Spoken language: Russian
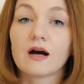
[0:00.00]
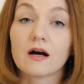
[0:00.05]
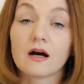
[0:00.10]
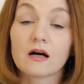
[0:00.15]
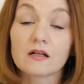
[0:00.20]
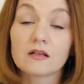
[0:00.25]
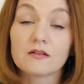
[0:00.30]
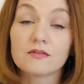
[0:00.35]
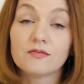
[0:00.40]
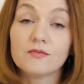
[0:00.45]

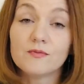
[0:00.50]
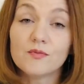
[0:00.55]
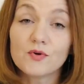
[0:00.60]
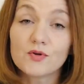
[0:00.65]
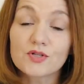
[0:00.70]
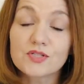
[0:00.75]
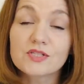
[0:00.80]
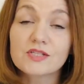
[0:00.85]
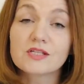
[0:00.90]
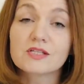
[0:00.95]
Карлов
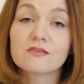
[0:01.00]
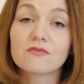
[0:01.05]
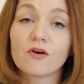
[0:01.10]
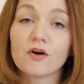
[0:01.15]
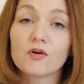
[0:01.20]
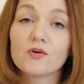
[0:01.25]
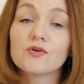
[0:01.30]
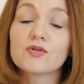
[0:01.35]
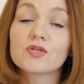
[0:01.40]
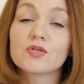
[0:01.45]
мост за
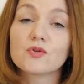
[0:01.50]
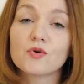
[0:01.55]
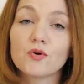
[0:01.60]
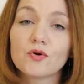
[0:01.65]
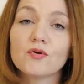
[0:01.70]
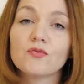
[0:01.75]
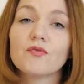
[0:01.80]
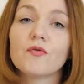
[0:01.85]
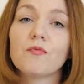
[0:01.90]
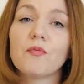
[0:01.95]
свою
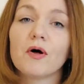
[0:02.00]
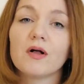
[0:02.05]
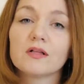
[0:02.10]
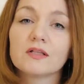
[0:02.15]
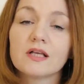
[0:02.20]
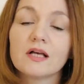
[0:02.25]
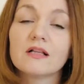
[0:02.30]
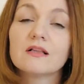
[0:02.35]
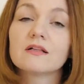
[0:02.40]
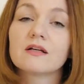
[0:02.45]
историю
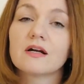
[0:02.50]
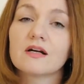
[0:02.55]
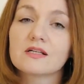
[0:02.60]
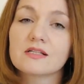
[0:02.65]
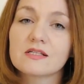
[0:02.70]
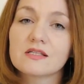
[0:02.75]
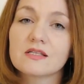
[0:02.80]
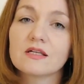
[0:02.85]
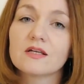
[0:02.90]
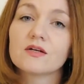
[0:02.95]
выполнял
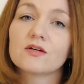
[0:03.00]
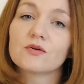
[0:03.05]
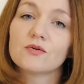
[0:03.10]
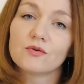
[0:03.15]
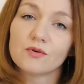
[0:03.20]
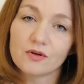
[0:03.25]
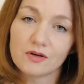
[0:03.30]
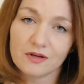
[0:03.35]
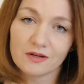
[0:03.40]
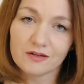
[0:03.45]
разные
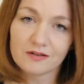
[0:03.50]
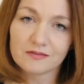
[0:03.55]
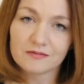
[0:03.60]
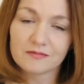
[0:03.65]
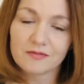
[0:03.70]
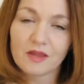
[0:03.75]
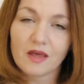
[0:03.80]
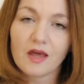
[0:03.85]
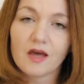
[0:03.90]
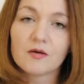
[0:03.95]
роли.
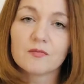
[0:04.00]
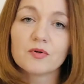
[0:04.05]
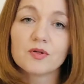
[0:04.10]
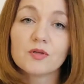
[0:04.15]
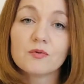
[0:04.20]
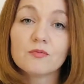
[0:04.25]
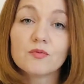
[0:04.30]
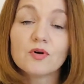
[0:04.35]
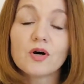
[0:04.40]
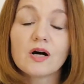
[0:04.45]
По
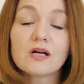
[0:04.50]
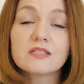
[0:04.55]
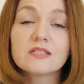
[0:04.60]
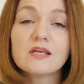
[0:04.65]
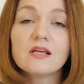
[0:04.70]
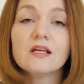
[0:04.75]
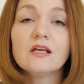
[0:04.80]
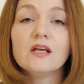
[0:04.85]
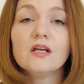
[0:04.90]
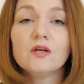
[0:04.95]
нему
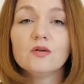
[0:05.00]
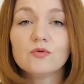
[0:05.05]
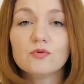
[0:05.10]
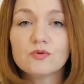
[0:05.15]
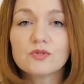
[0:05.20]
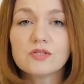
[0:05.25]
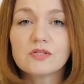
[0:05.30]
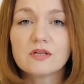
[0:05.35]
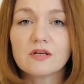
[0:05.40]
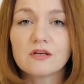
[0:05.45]
ходили
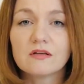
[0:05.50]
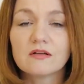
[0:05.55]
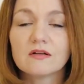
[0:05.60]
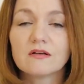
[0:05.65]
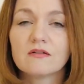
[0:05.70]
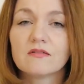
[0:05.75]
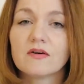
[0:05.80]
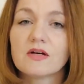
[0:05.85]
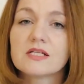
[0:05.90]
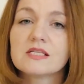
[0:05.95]
люди,
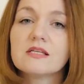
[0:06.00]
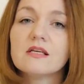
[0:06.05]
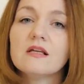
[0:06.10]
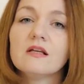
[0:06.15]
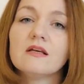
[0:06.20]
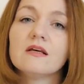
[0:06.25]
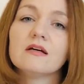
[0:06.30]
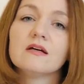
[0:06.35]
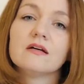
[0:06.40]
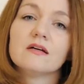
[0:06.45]

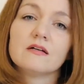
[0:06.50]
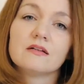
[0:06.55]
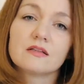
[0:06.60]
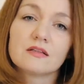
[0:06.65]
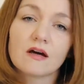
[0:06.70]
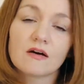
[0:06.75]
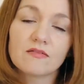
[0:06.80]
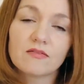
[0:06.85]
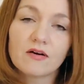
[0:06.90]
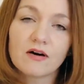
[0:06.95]
возили
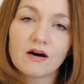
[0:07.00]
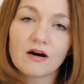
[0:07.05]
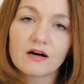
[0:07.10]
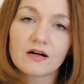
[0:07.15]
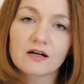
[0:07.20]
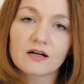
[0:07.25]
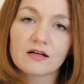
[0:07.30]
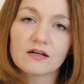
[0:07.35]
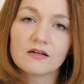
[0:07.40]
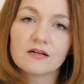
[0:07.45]

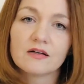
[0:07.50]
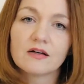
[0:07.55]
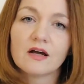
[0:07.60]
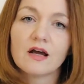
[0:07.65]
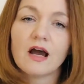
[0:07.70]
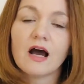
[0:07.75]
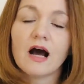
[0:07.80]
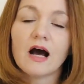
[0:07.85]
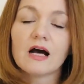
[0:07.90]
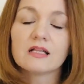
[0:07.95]
товары.
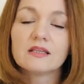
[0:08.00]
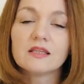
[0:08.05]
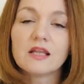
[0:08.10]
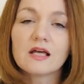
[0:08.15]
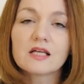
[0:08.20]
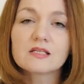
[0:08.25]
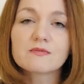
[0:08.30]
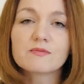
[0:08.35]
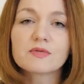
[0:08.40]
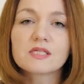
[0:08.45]

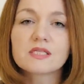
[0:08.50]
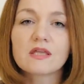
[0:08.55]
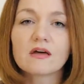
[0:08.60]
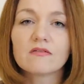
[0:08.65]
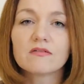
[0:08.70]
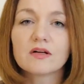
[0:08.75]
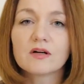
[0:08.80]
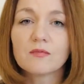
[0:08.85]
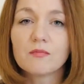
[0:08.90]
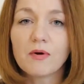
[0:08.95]
Одна из
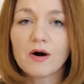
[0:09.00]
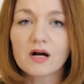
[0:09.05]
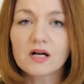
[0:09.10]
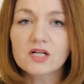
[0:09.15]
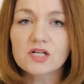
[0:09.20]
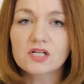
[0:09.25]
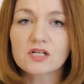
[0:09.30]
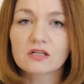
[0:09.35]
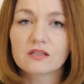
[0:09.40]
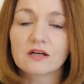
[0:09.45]
мостовых
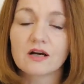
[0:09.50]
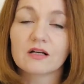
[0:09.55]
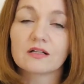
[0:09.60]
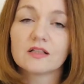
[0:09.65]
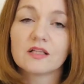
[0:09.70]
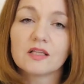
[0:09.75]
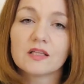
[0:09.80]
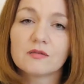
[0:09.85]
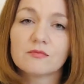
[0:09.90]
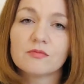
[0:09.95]
башен
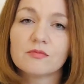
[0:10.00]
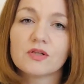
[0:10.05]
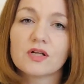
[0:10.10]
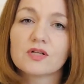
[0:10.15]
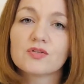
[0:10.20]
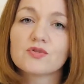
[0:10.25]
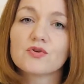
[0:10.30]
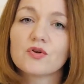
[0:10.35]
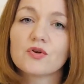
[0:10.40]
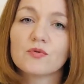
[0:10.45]
когда-то
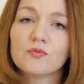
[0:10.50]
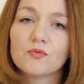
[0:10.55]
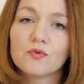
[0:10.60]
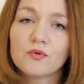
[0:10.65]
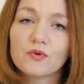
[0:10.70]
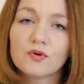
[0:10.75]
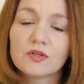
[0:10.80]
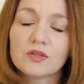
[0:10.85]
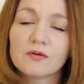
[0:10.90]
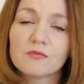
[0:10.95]
была
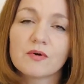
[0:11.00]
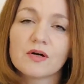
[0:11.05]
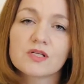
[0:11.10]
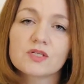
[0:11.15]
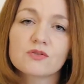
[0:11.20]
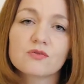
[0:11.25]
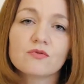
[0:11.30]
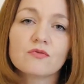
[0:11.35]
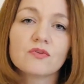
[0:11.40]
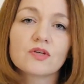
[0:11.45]
тюрьмой, на
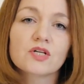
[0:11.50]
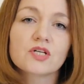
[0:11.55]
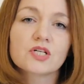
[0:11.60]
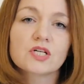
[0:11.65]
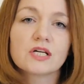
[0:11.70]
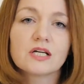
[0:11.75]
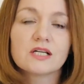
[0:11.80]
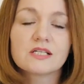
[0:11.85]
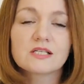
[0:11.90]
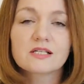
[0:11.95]
мосту
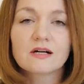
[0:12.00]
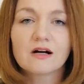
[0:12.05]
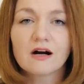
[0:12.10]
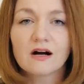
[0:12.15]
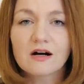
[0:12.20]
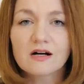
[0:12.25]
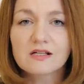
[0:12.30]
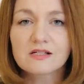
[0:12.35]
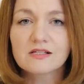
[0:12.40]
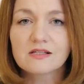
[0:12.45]
вершились
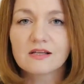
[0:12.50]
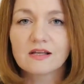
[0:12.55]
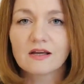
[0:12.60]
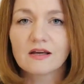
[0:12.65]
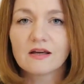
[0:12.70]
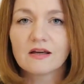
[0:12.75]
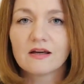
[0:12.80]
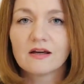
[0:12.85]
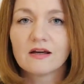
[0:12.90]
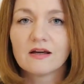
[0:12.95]

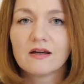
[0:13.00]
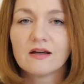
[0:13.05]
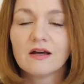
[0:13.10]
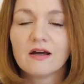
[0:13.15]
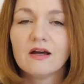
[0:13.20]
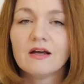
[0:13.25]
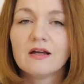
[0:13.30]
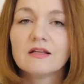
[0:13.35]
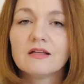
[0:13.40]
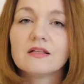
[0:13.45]
казни.
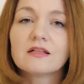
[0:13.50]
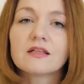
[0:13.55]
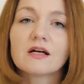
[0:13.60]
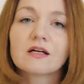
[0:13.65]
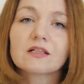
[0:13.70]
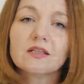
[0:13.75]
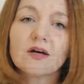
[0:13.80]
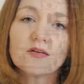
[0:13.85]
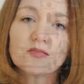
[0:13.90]
Не так